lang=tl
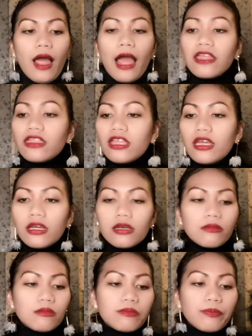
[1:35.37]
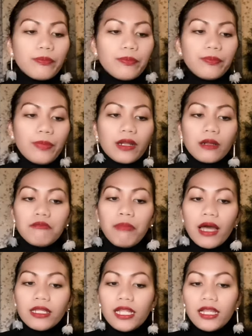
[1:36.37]
I think parang
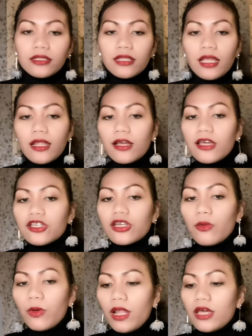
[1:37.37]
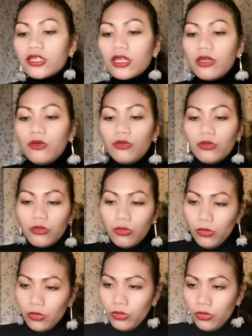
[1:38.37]
body lang talaga siya, wala siya yung
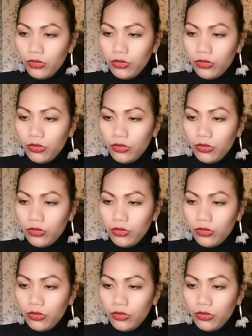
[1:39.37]
ulo.